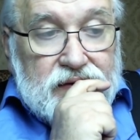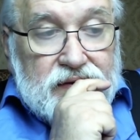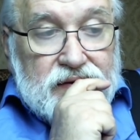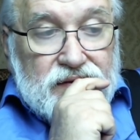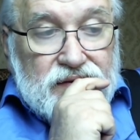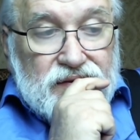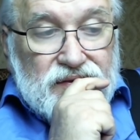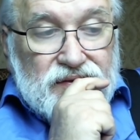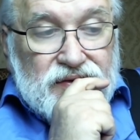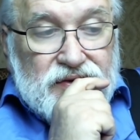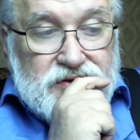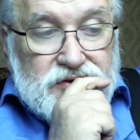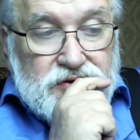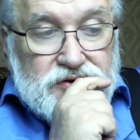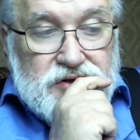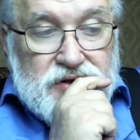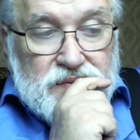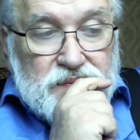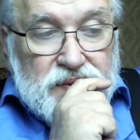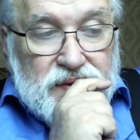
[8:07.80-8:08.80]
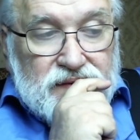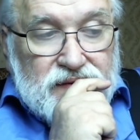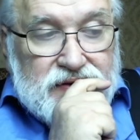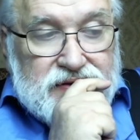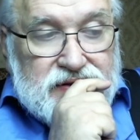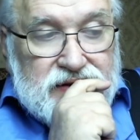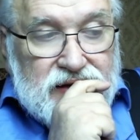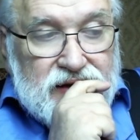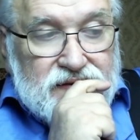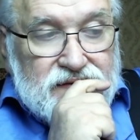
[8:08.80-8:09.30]
восточном
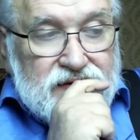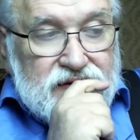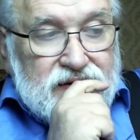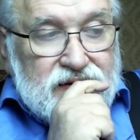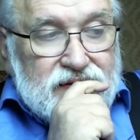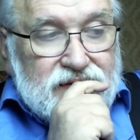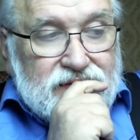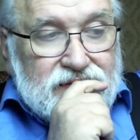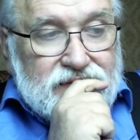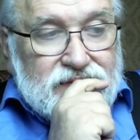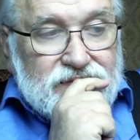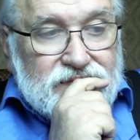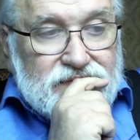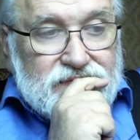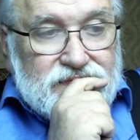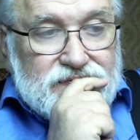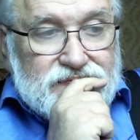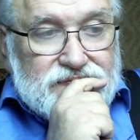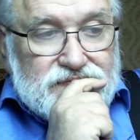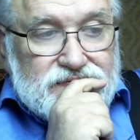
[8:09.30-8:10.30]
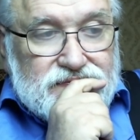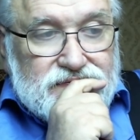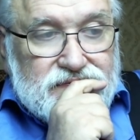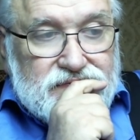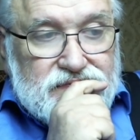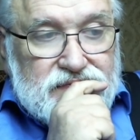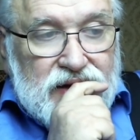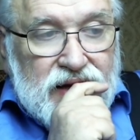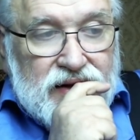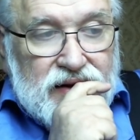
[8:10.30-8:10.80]
православии
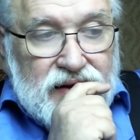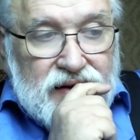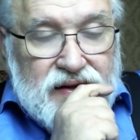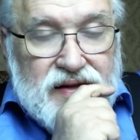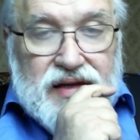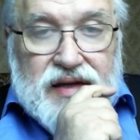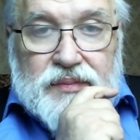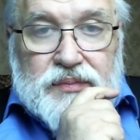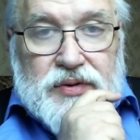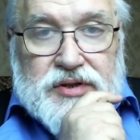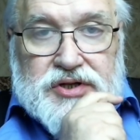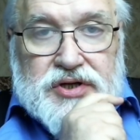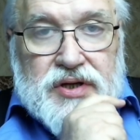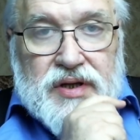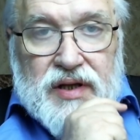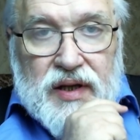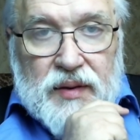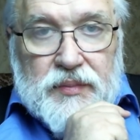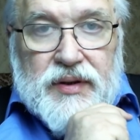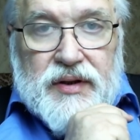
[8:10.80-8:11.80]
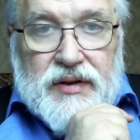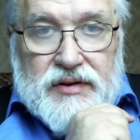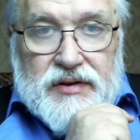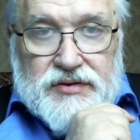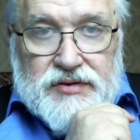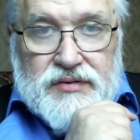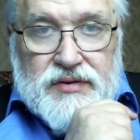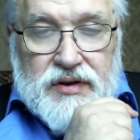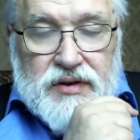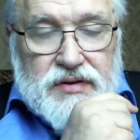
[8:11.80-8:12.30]
религия подчинена была
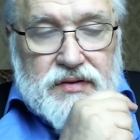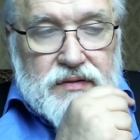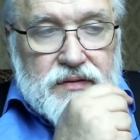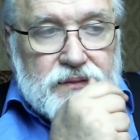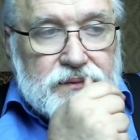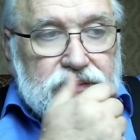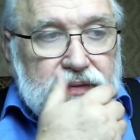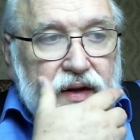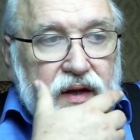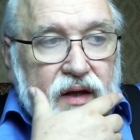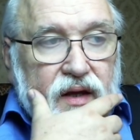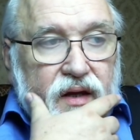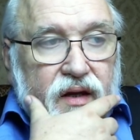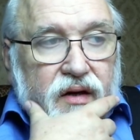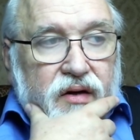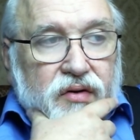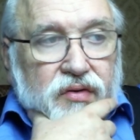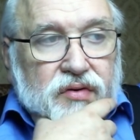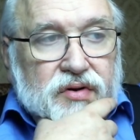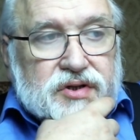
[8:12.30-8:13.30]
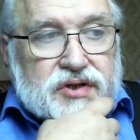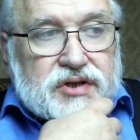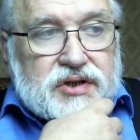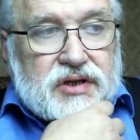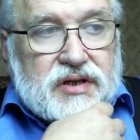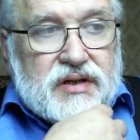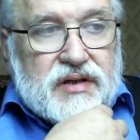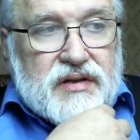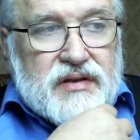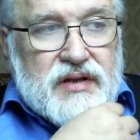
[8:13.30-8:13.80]
государству.
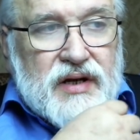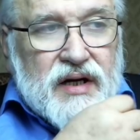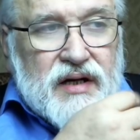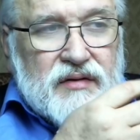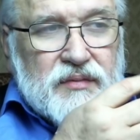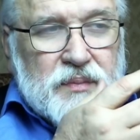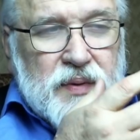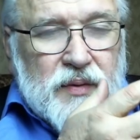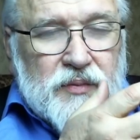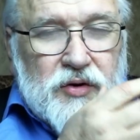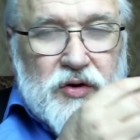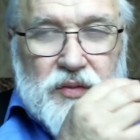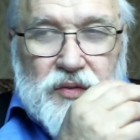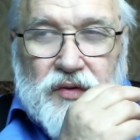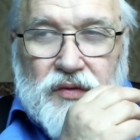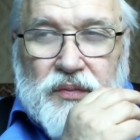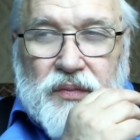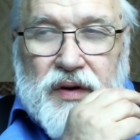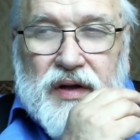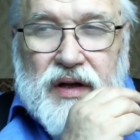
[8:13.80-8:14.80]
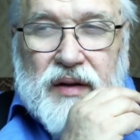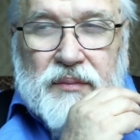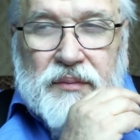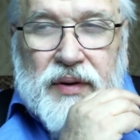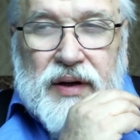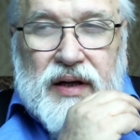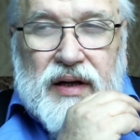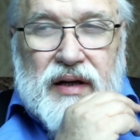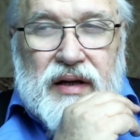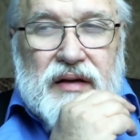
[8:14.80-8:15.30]
Очень, так, по-моему, были,
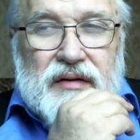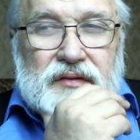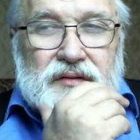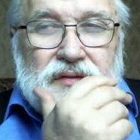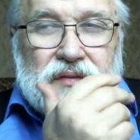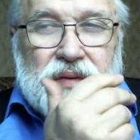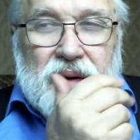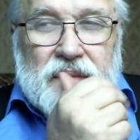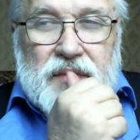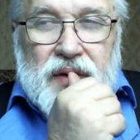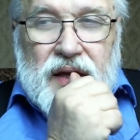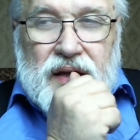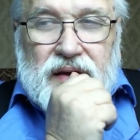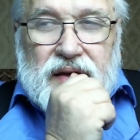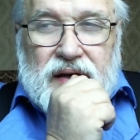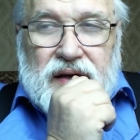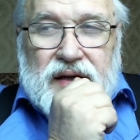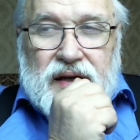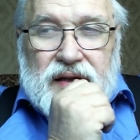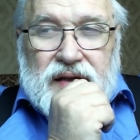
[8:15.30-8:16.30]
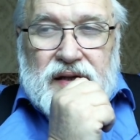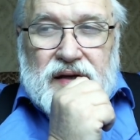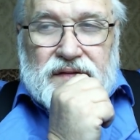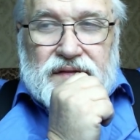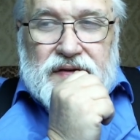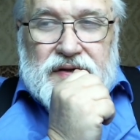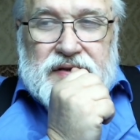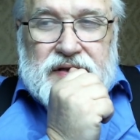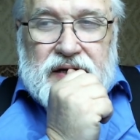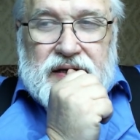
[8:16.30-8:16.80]
были моменты, когда в
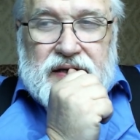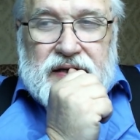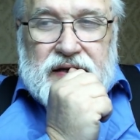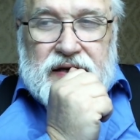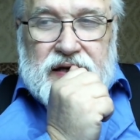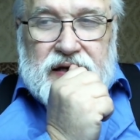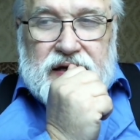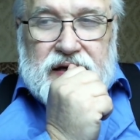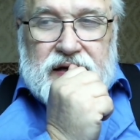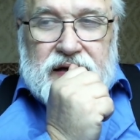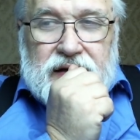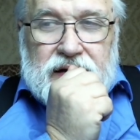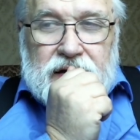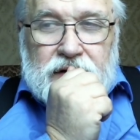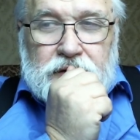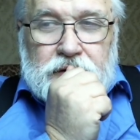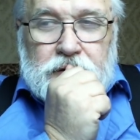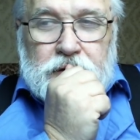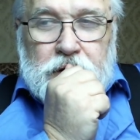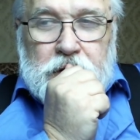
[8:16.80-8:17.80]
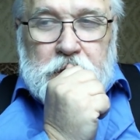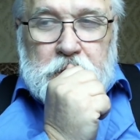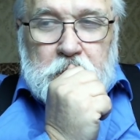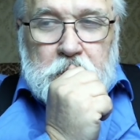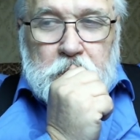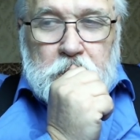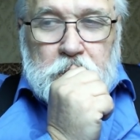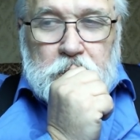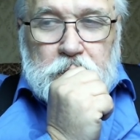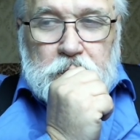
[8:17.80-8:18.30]
Византии главой
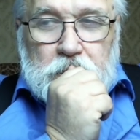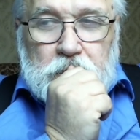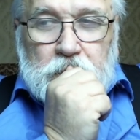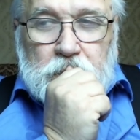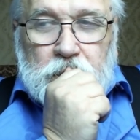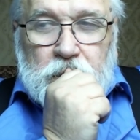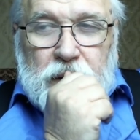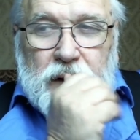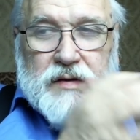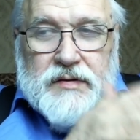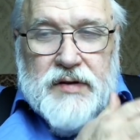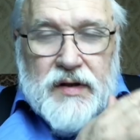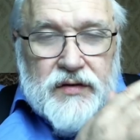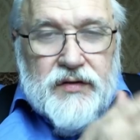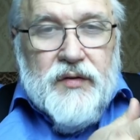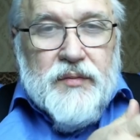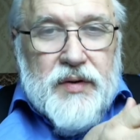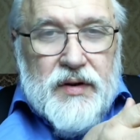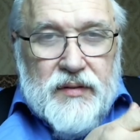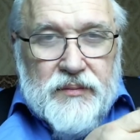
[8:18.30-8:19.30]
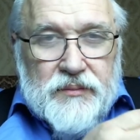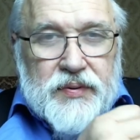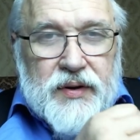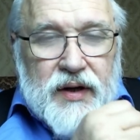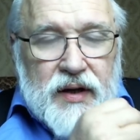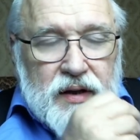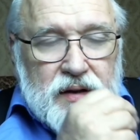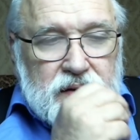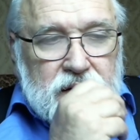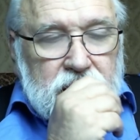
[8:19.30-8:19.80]
церкви был
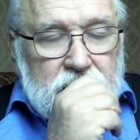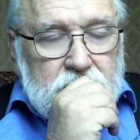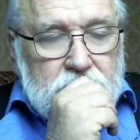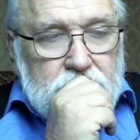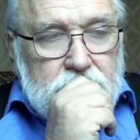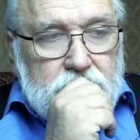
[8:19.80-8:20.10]
император –